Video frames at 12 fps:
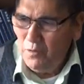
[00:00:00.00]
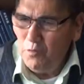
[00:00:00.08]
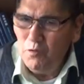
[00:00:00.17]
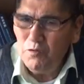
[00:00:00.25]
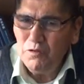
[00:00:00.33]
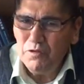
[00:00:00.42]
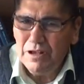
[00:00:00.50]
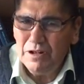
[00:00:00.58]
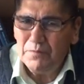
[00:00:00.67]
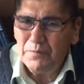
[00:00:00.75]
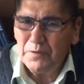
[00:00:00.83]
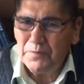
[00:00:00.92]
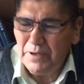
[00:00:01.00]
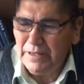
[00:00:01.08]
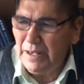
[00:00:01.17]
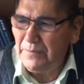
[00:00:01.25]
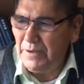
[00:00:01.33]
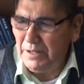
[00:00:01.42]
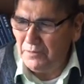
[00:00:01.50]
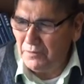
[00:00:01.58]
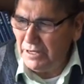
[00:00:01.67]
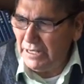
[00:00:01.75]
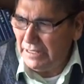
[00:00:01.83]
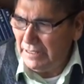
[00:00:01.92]
uno de los profetas
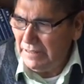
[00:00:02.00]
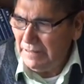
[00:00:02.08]
menores,